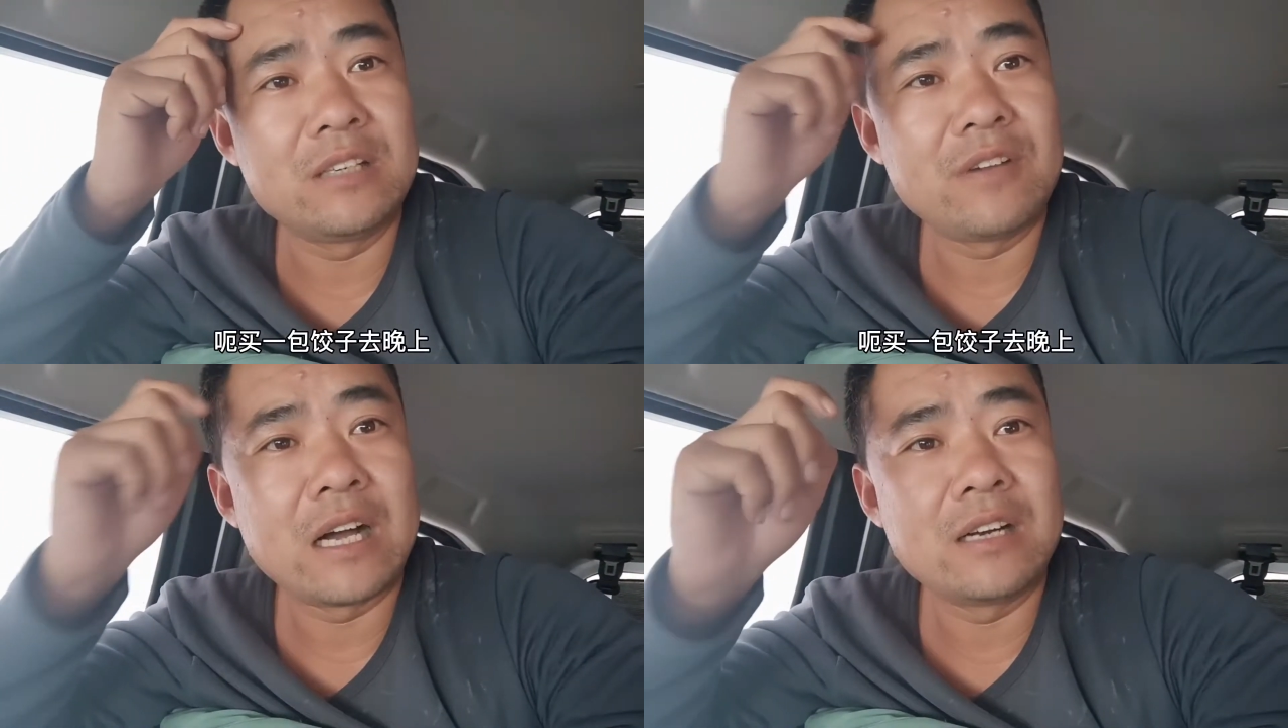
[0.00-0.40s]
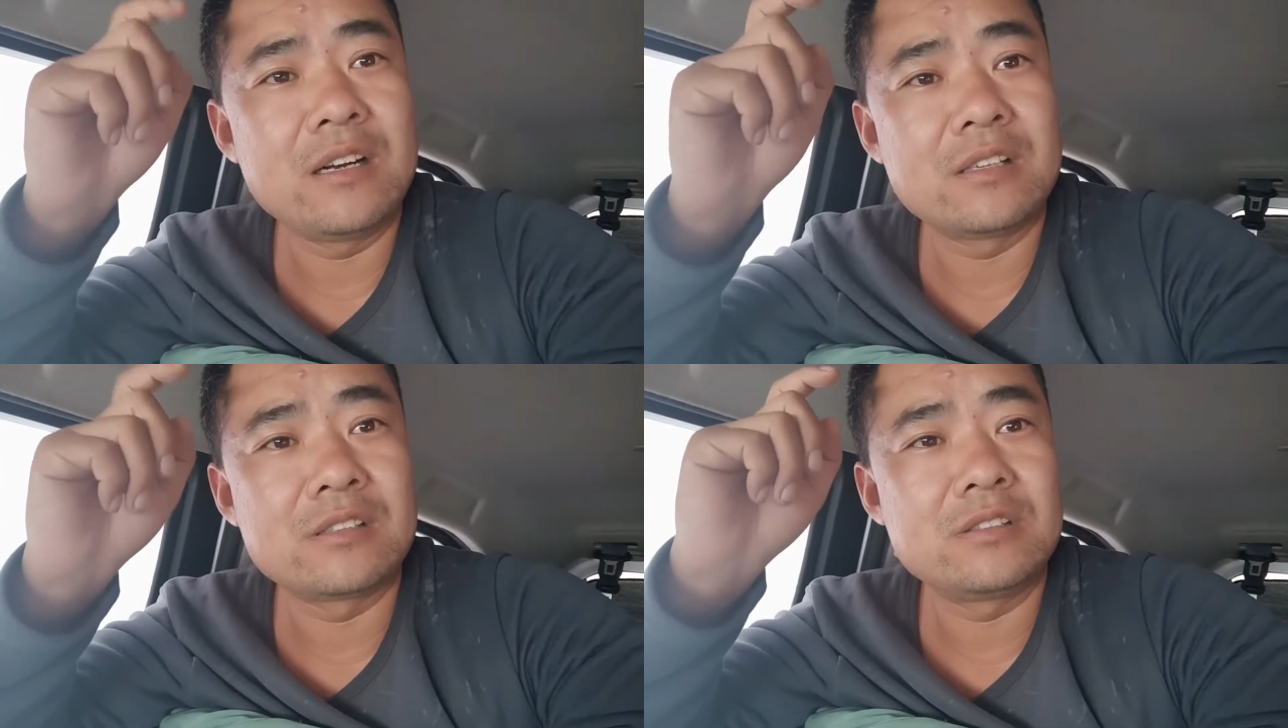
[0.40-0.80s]
晚
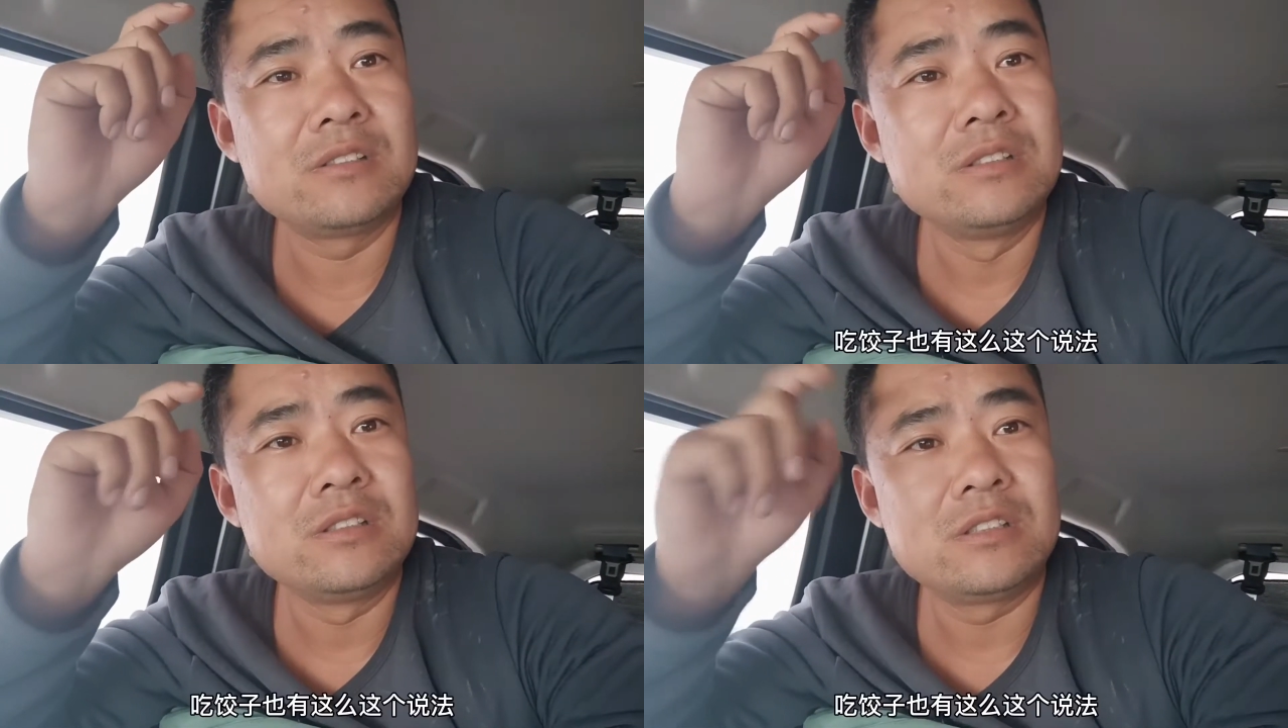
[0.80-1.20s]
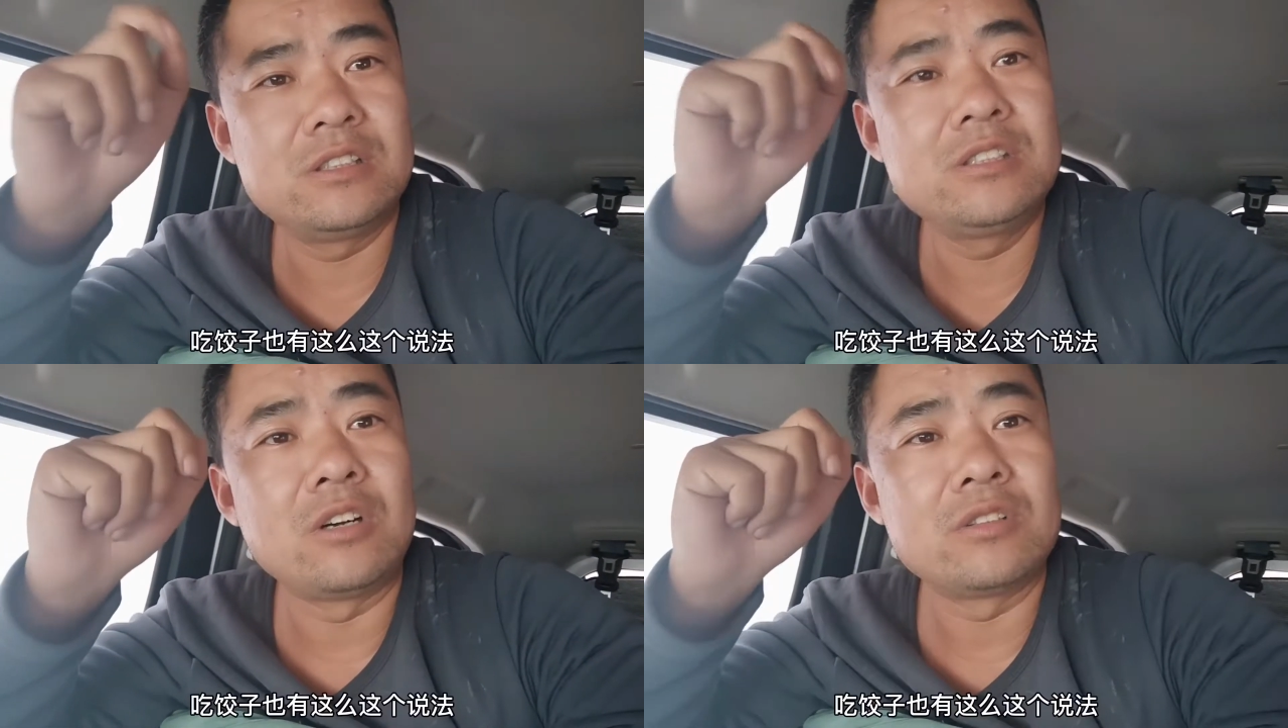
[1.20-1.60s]
上
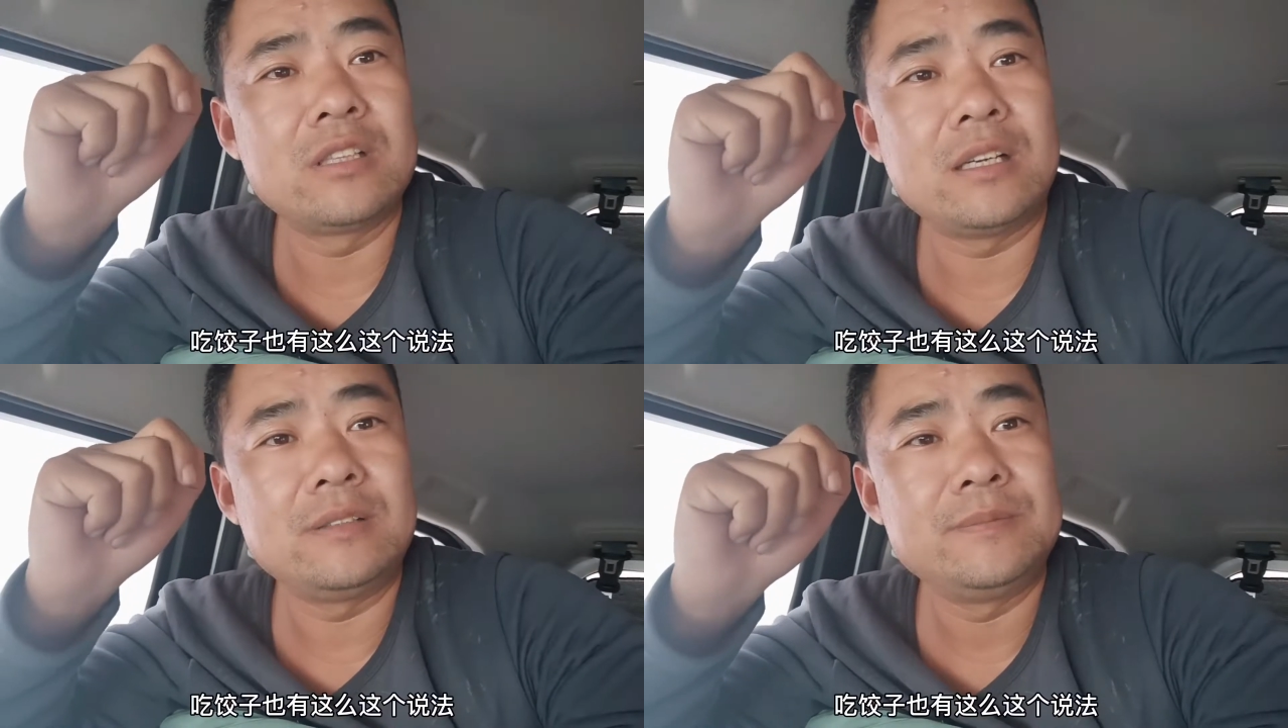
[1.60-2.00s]
吃饺子，